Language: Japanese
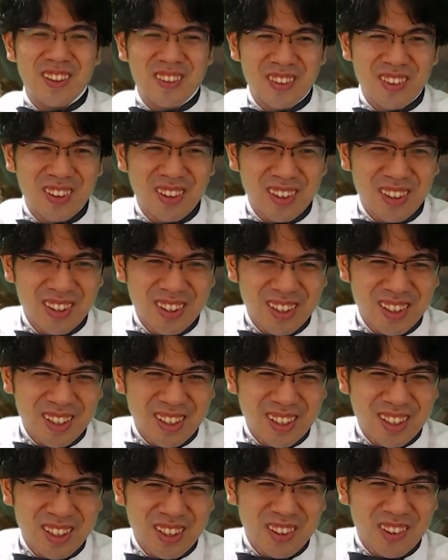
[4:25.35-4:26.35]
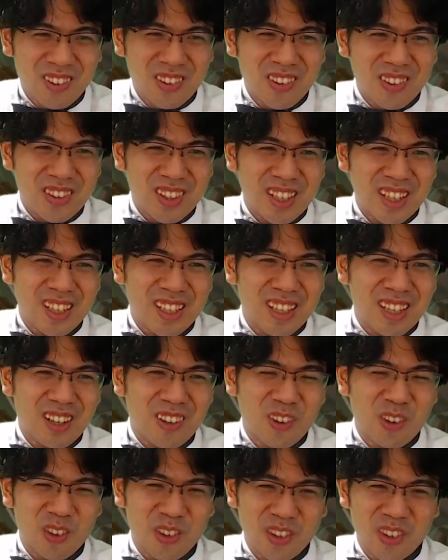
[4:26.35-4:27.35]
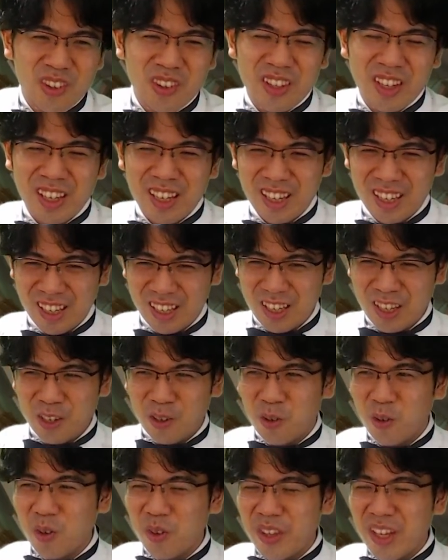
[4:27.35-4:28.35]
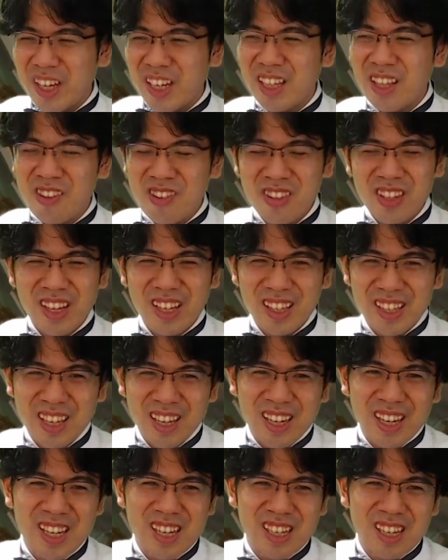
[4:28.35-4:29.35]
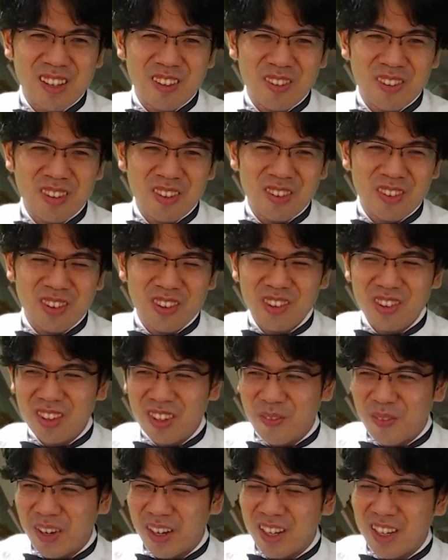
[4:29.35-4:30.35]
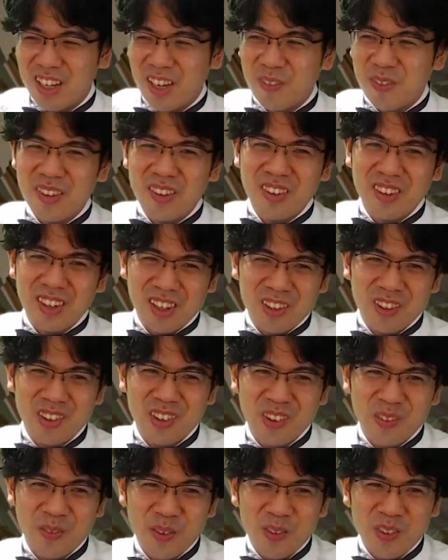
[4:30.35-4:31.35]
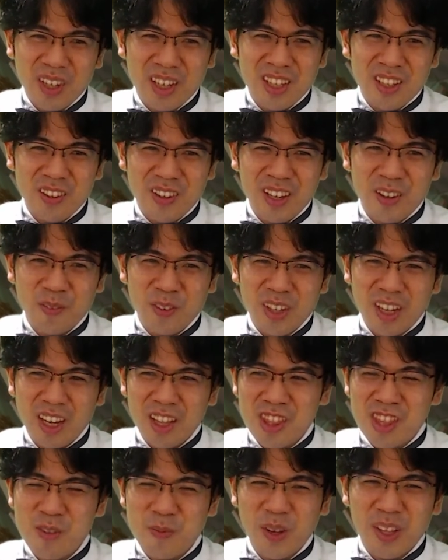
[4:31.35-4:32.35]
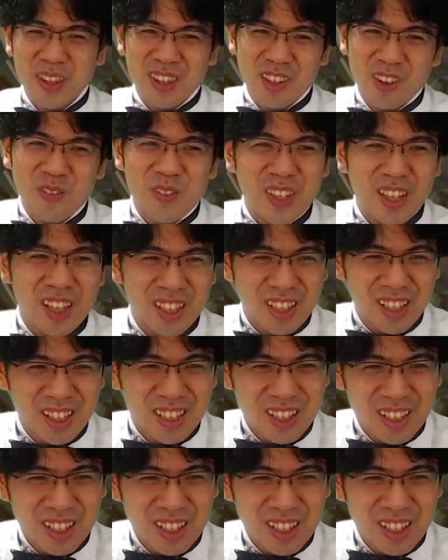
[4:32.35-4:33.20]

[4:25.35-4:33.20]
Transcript: 法廷で会おうと、法的な手段で解決するように周りには見せるけど、もう裏ではもうやっちまってるみたいな。